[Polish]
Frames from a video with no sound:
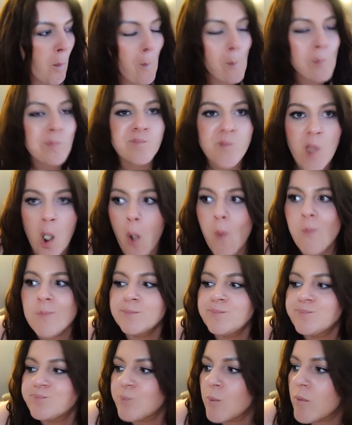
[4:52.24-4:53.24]
No.
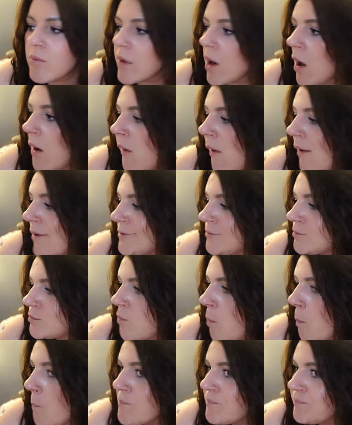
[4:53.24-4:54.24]

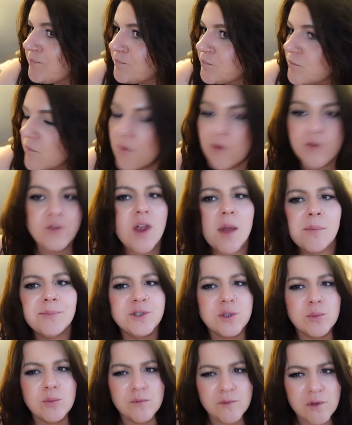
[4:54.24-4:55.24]
Mm, nie wiem
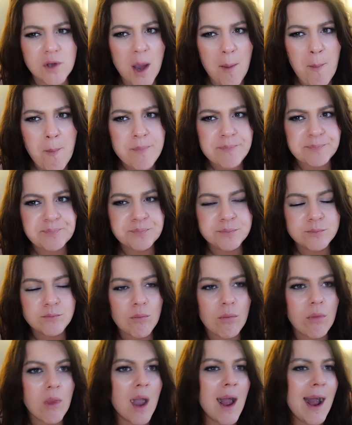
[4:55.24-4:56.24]
co mówiłam,
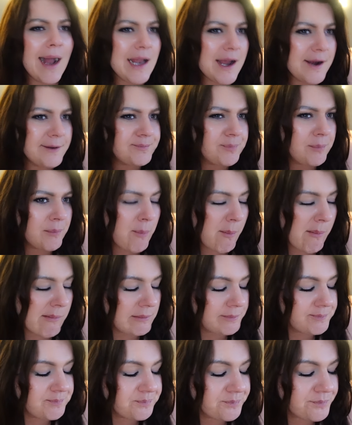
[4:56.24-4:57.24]
ale
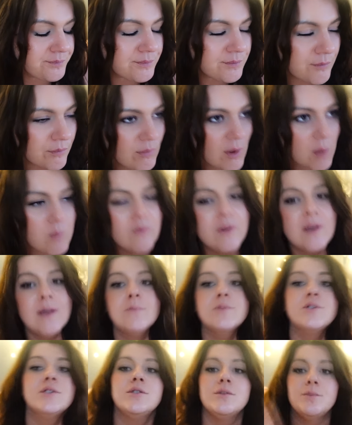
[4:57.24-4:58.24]

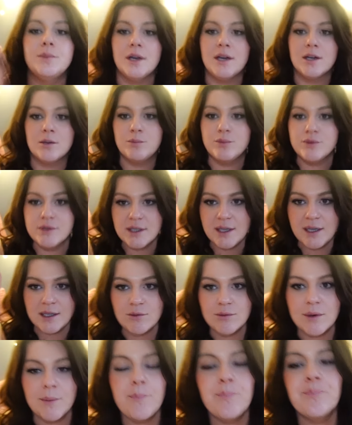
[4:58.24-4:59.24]
mówiłam, że sobie arbuza
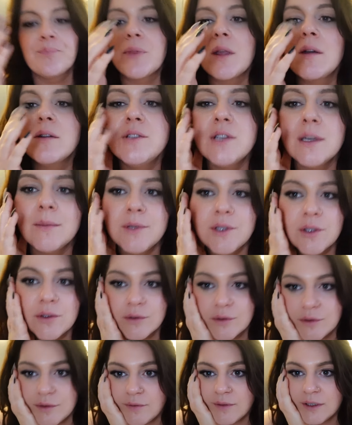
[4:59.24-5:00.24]
jadłam. Chciałam się
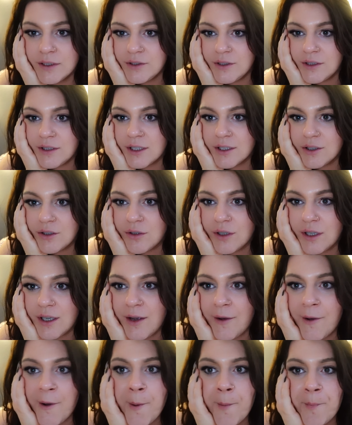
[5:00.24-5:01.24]
od, właśnie tak
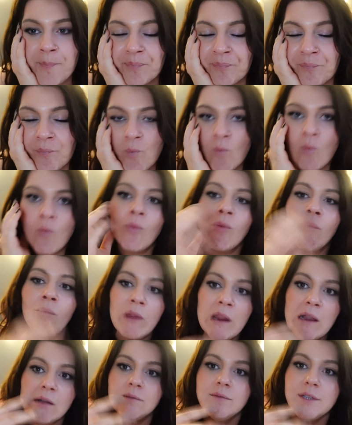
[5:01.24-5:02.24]
trochę,
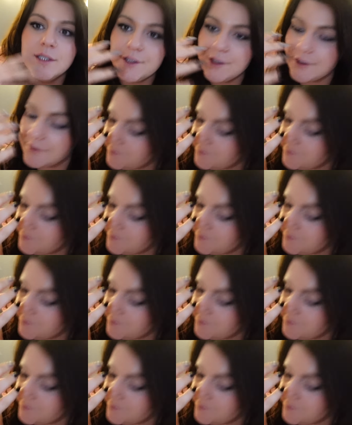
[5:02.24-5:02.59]
wiecie,